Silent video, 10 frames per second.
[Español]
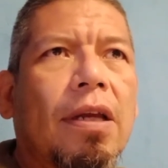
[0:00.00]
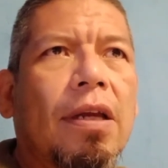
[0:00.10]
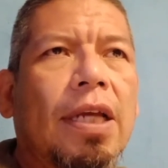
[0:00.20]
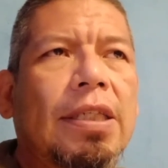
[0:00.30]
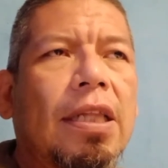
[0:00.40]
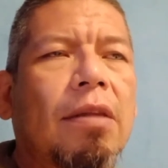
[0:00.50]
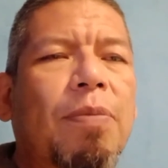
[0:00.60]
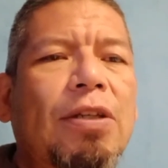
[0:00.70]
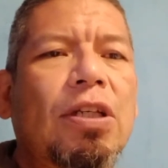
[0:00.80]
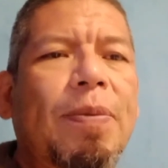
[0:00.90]
ese
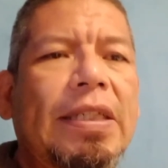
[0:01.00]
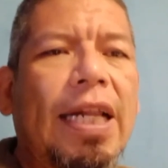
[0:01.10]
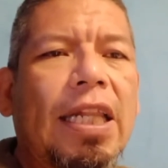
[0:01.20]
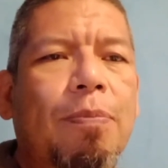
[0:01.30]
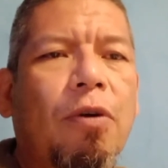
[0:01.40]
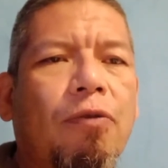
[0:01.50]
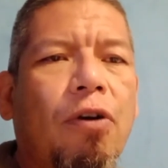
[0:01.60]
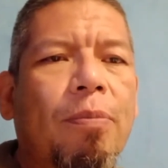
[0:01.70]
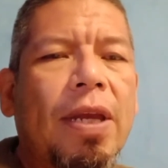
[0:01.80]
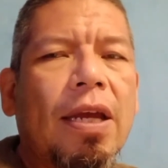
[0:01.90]
piso especial tipo
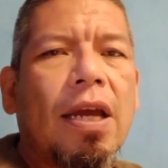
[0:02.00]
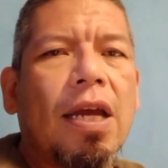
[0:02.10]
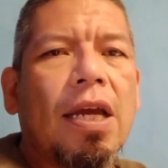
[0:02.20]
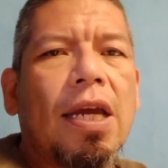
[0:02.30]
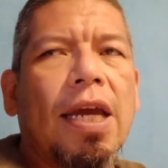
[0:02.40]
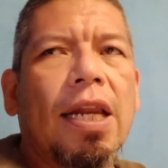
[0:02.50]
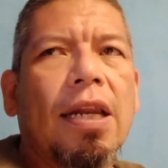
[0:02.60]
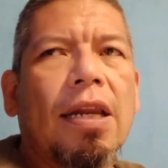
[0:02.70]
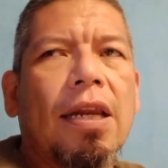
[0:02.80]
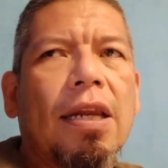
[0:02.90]
FOMI,
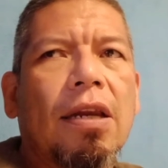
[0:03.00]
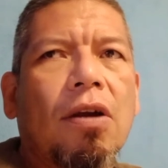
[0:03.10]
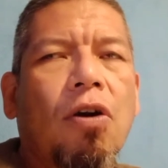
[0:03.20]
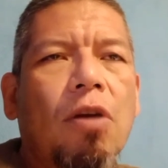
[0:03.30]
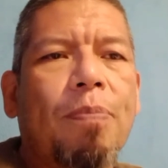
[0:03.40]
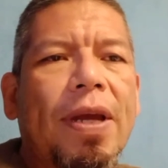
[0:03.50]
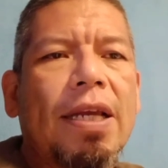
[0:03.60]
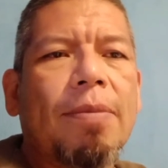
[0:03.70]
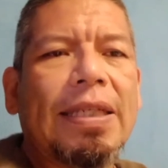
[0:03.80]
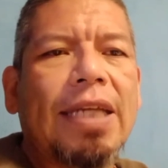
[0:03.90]
el
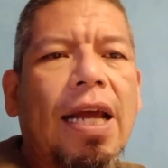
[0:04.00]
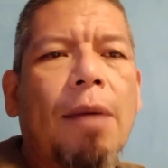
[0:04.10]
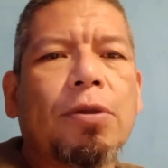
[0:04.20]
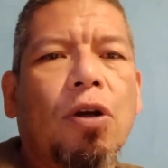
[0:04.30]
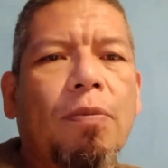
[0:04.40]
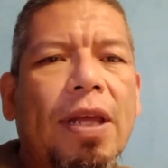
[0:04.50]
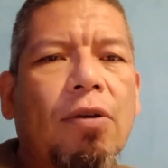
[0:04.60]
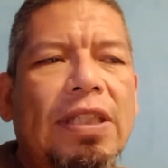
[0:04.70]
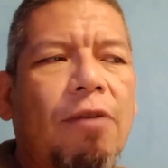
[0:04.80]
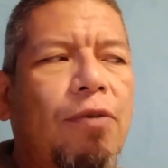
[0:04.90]
golpe va a ser
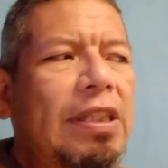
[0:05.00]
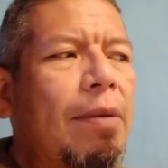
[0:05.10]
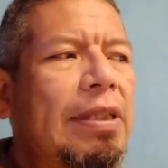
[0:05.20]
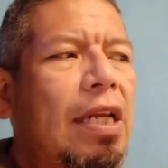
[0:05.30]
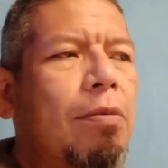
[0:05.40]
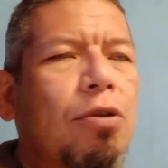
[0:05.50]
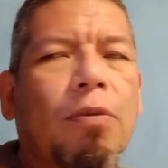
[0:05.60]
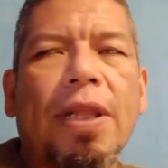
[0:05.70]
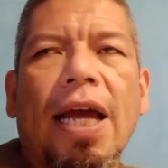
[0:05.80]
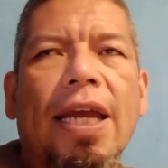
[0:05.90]
absorbido, esa fuerza va a ser
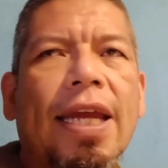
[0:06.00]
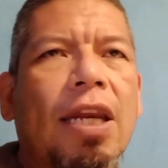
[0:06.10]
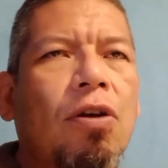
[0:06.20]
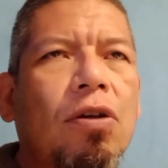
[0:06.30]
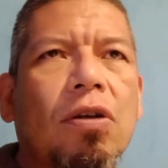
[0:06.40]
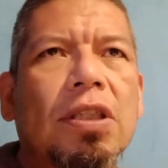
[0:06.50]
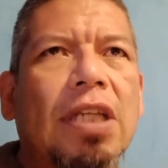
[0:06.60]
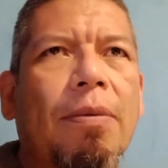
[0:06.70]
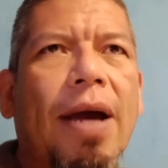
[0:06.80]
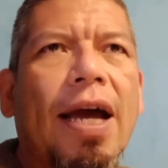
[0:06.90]
absorbida y no
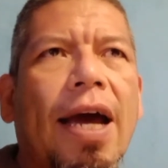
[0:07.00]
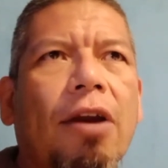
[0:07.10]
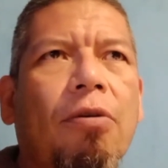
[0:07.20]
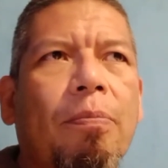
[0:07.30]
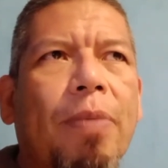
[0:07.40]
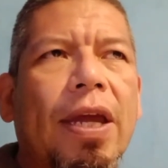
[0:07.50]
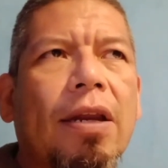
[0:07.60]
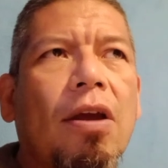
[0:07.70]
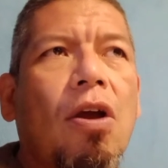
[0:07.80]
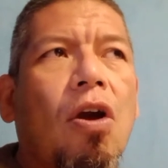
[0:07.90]
se va a
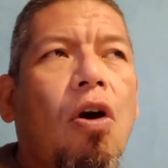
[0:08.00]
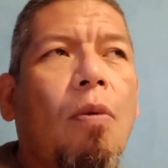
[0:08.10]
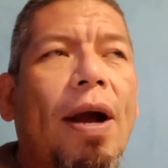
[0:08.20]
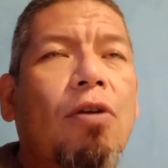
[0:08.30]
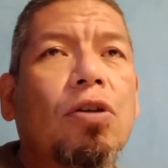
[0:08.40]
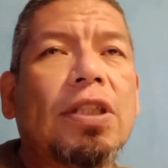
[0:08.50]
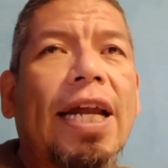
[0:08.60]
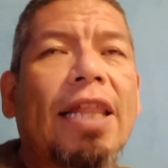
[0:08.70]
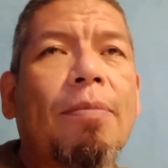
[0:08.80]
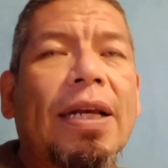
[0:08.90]
romper o va a
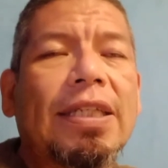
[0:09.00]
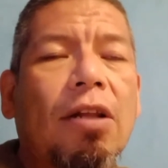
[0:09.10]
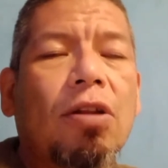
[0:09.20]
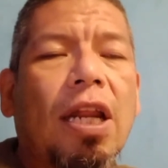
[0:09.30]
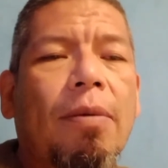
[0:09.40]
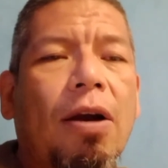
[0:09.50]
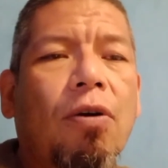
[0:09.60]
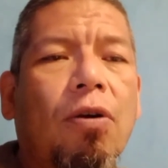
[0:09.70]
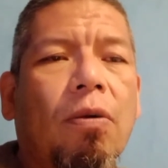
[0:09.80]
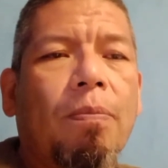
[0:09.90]
costar demasiado
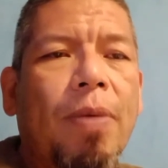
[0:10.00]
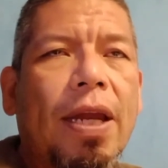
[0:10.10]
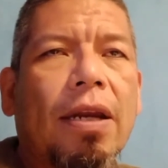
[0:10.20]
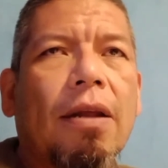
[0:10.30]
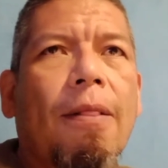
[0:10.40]
trabajo romper.